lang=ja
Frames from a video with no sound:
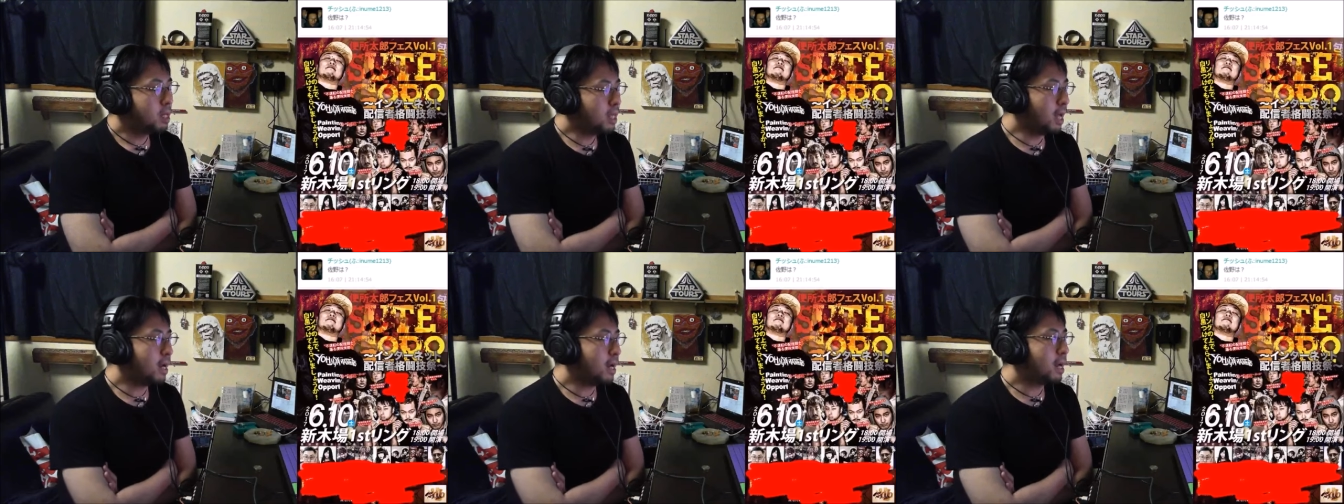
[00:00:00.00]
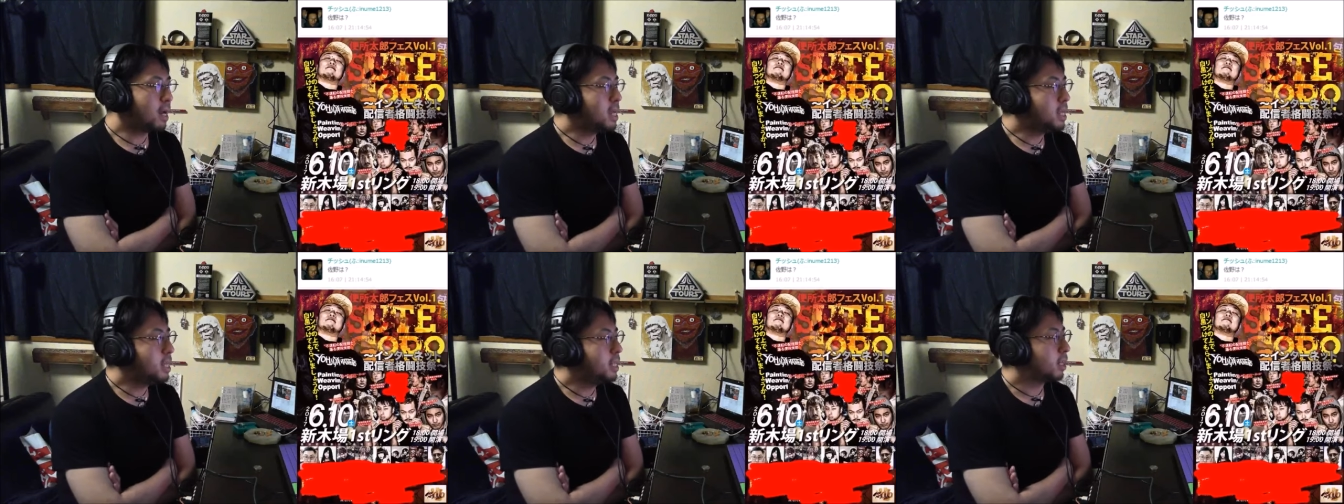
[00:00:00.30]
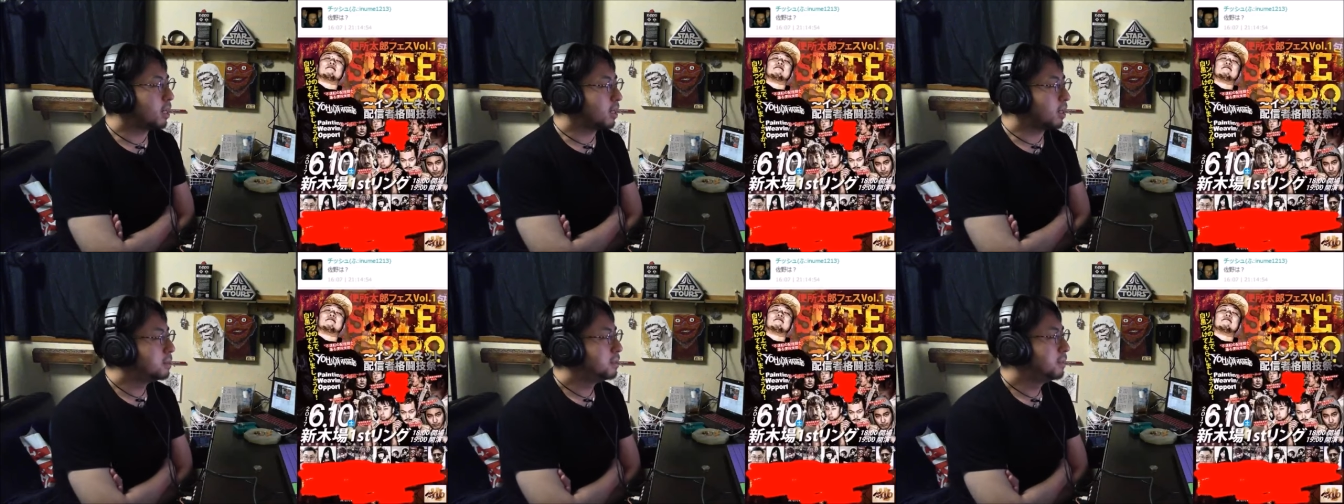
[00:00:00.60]
来たら嬉
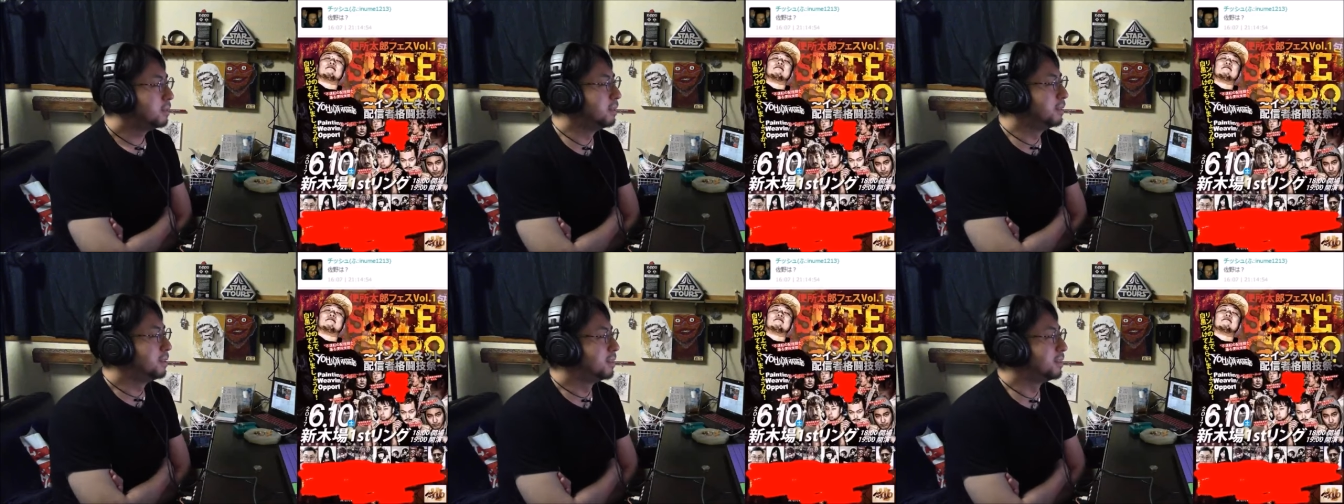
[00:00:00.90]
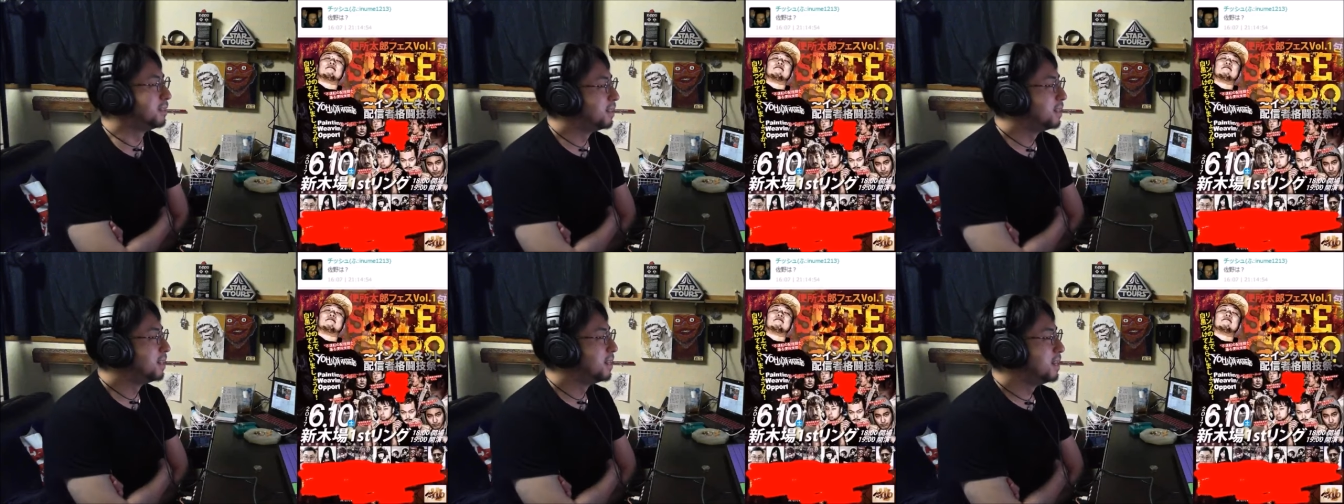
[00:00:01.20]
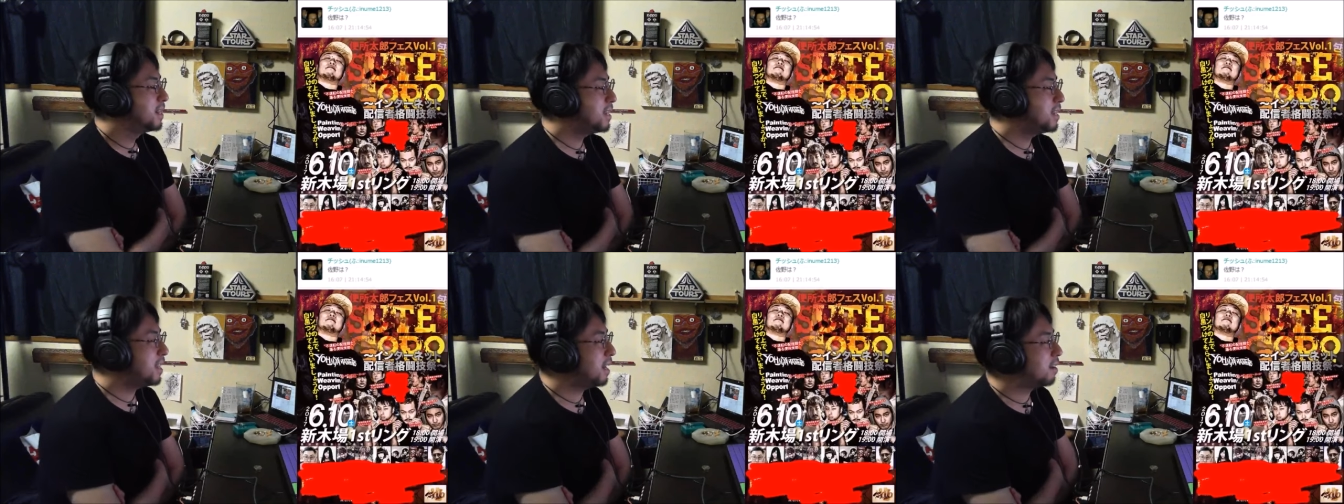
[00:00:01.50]
しいよね、俺らは。
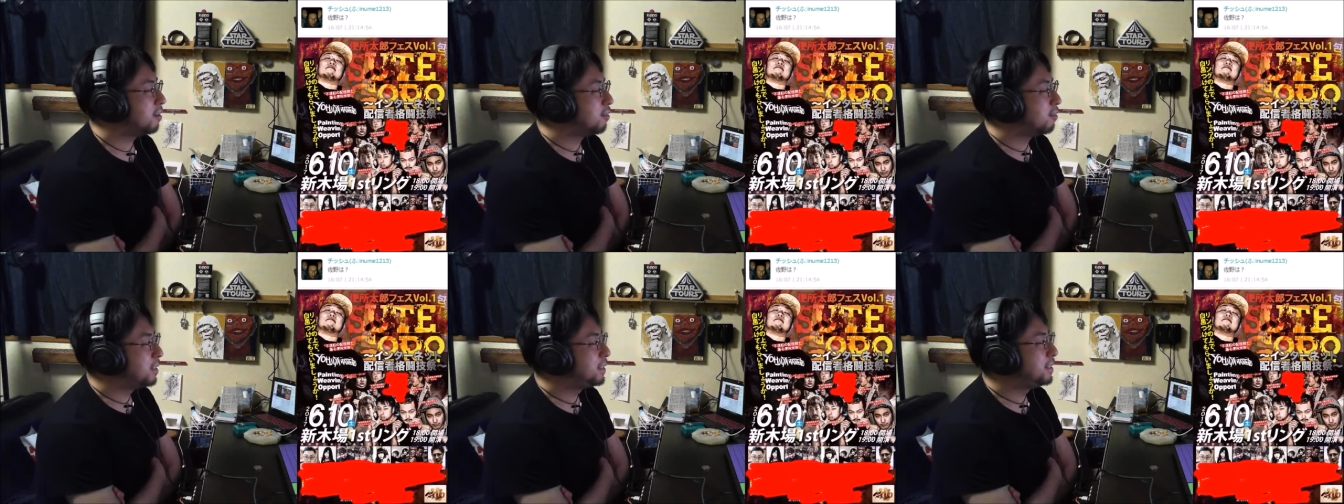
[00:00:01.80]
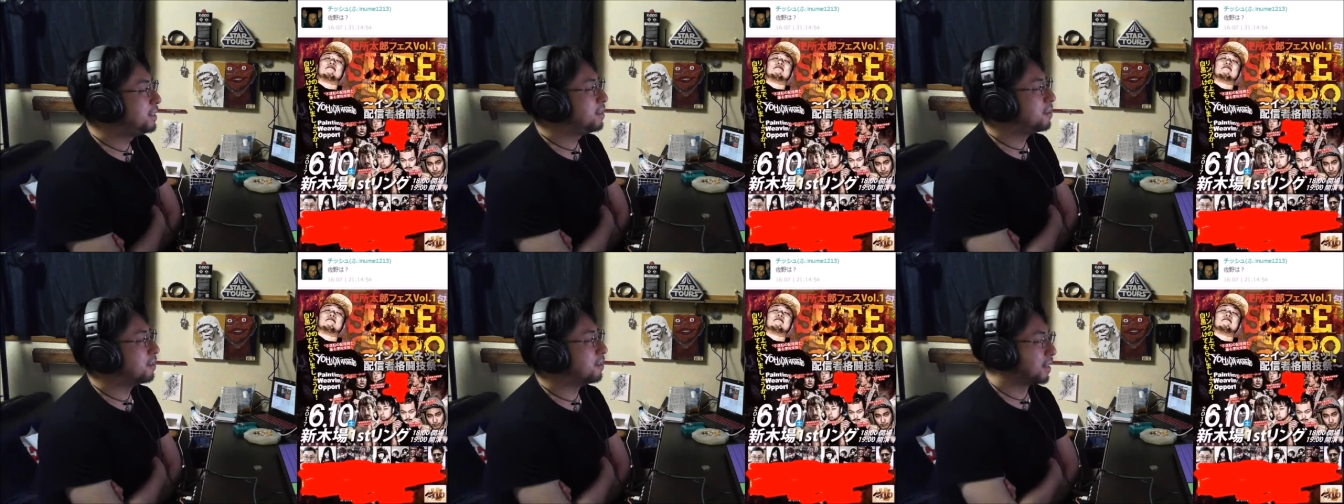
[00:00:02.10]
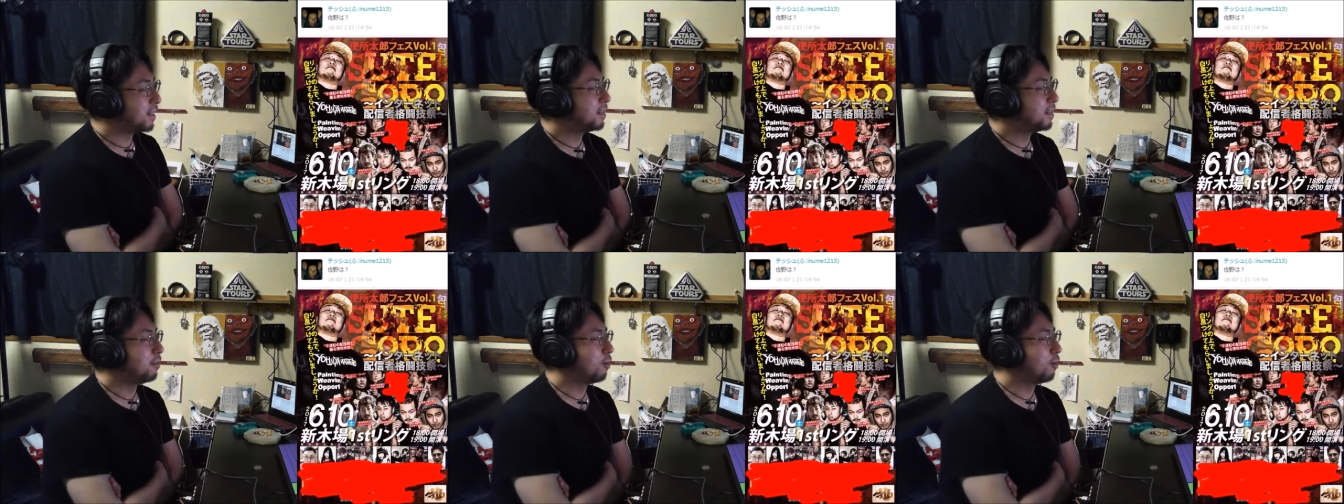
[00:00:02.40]
うん。